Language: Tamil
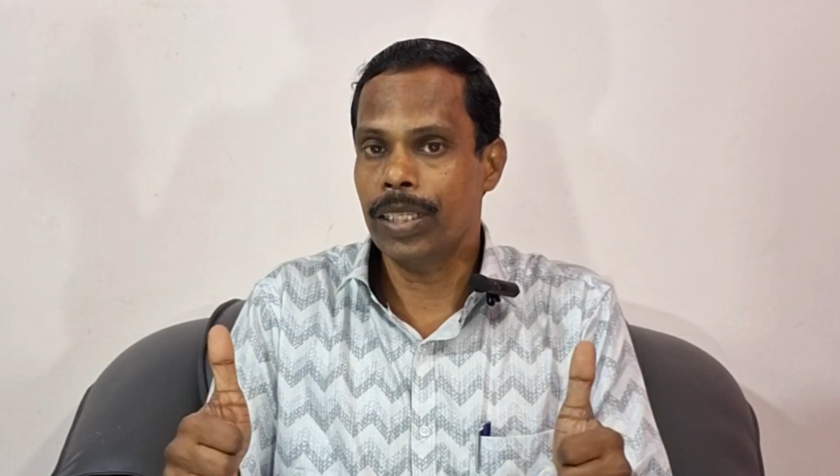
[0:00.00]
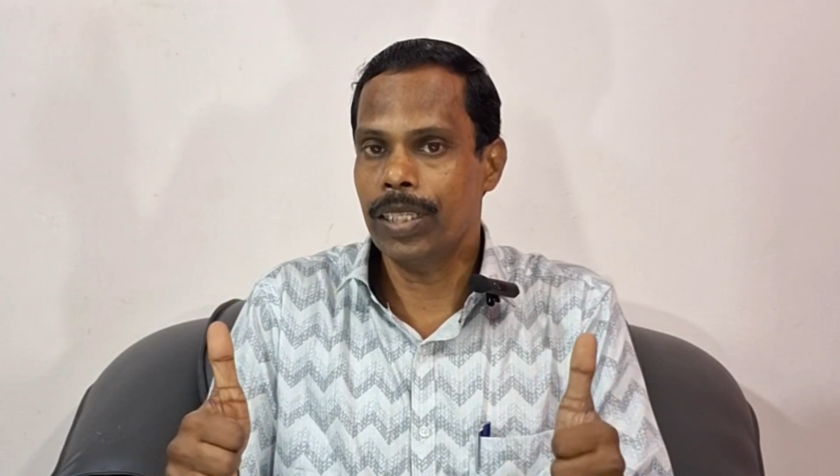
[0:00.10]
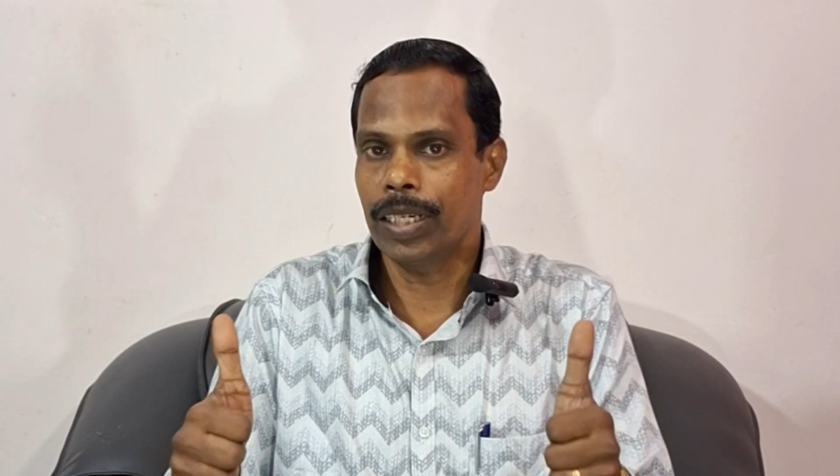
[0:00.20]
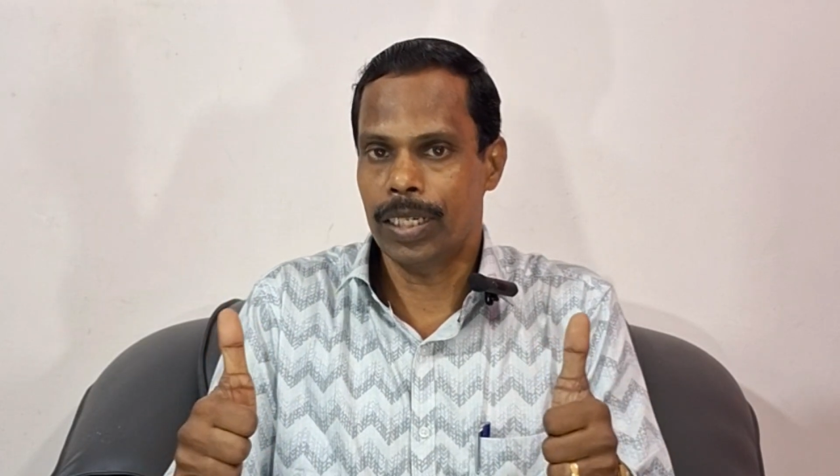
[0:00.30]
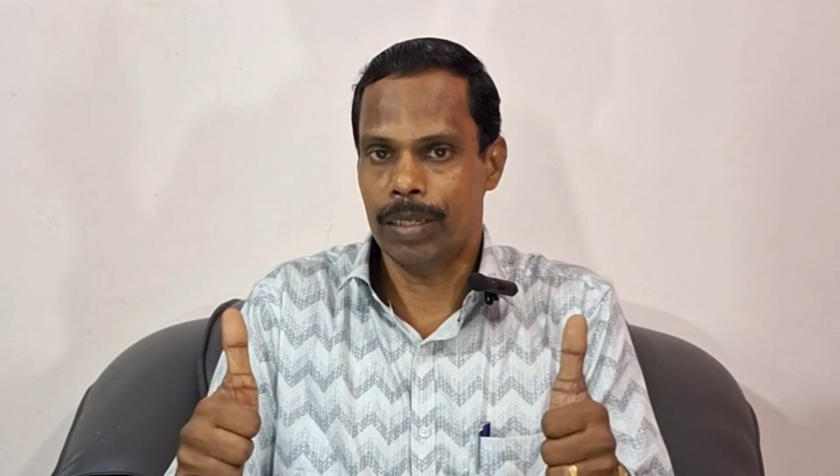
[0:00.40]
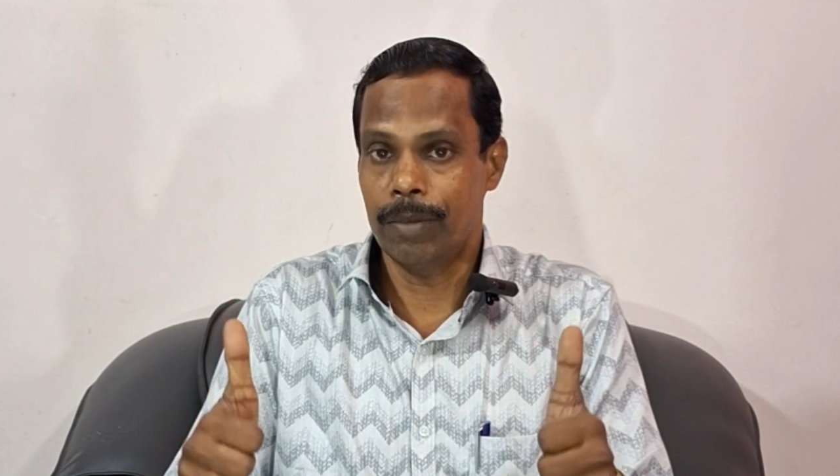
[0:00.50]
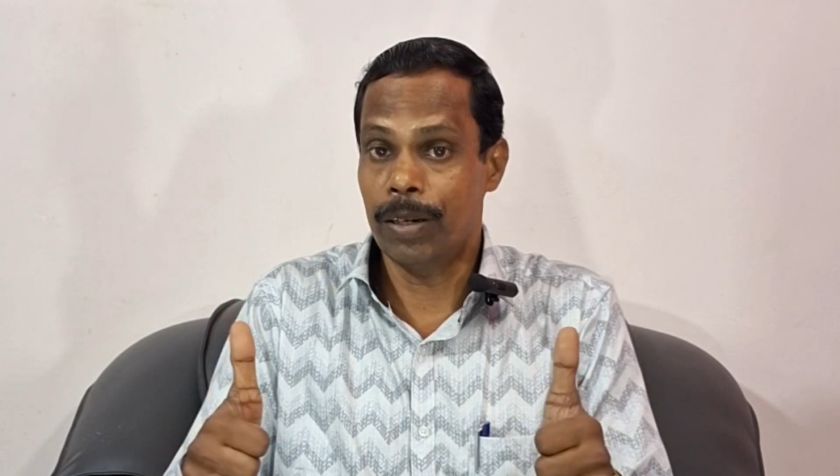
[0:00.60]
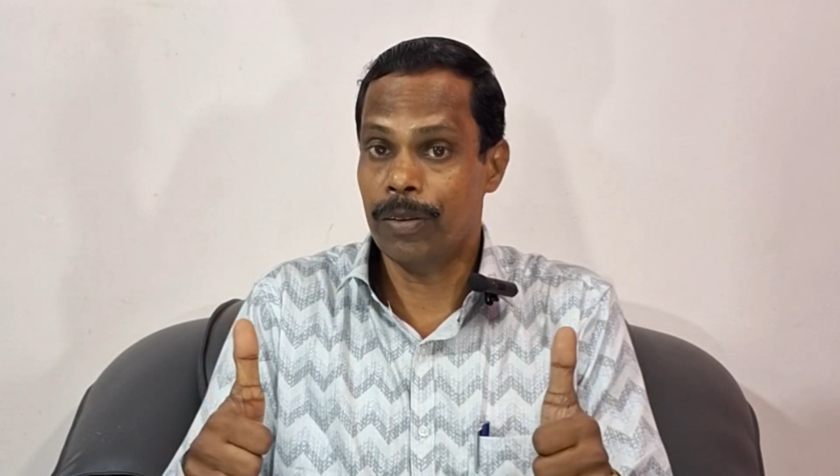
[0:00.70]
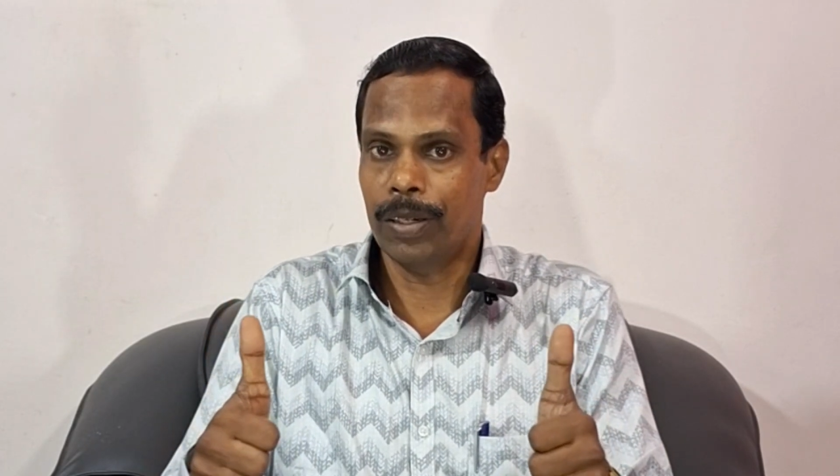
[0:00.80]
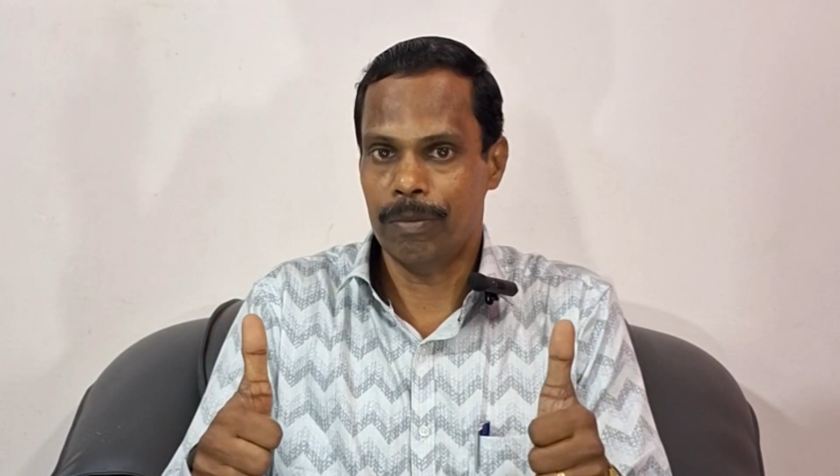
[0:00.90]
இந்த
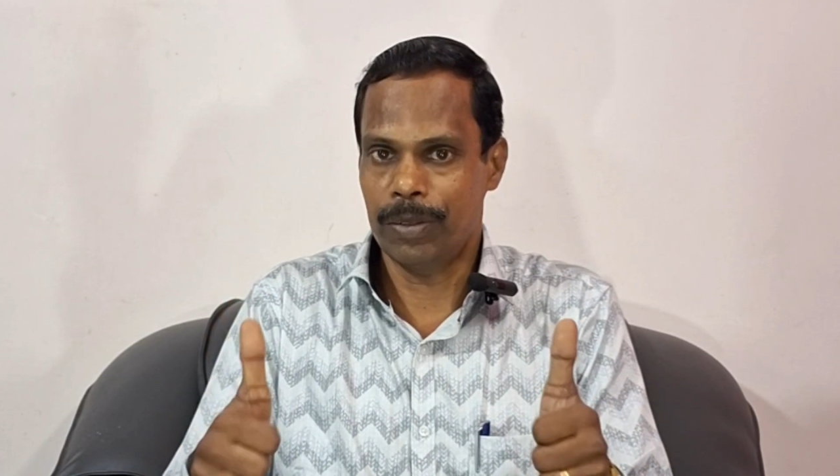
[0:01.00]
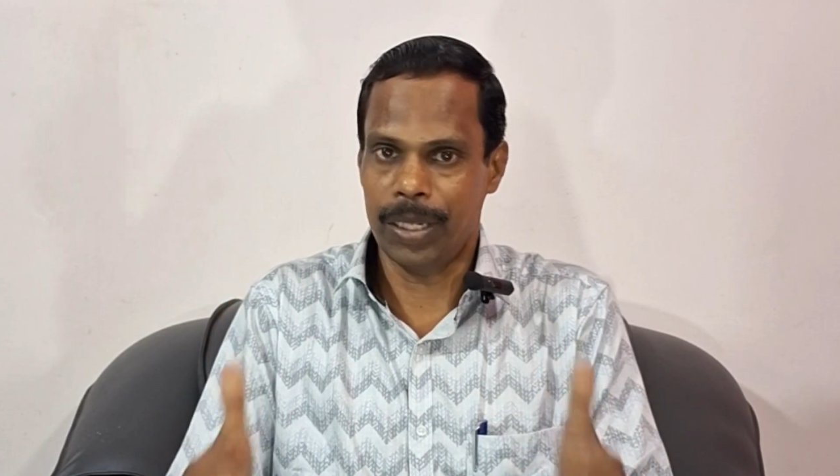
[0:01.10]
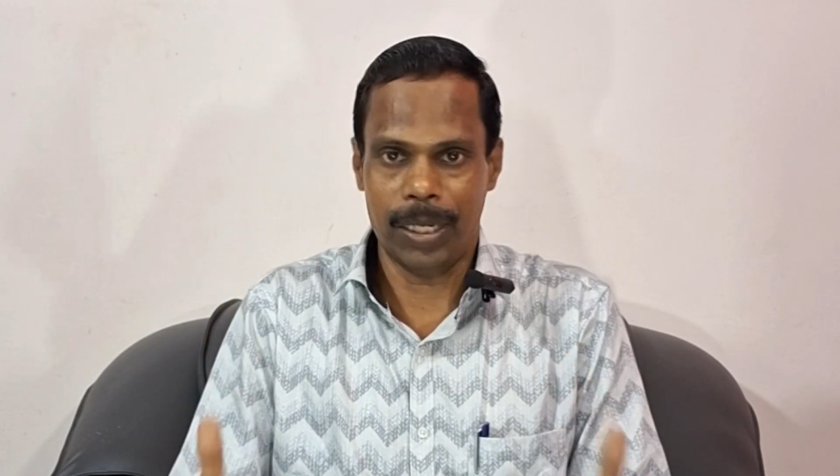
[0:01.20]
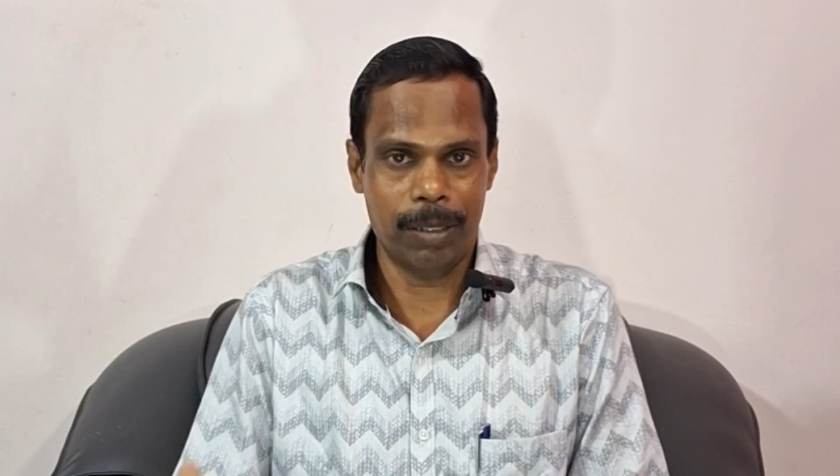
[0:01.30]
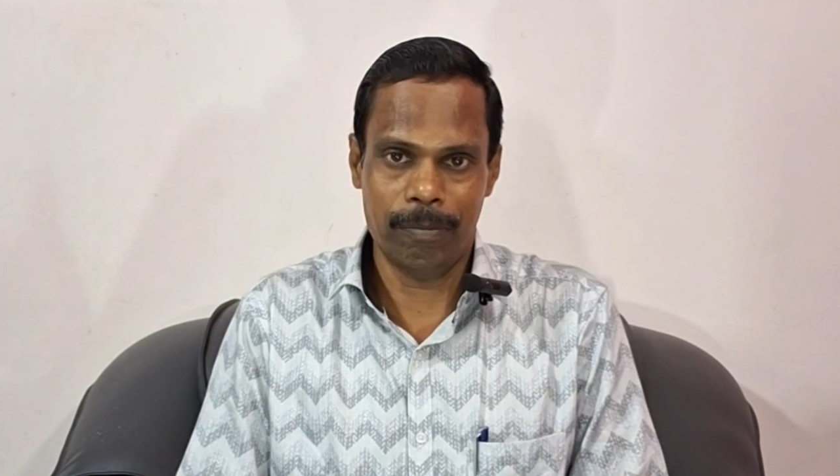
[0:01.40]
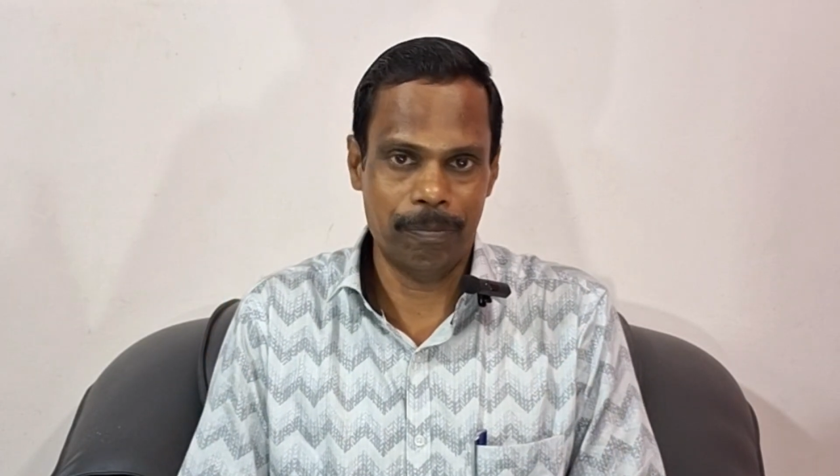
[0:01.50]
மேருதண்டு முத்திரை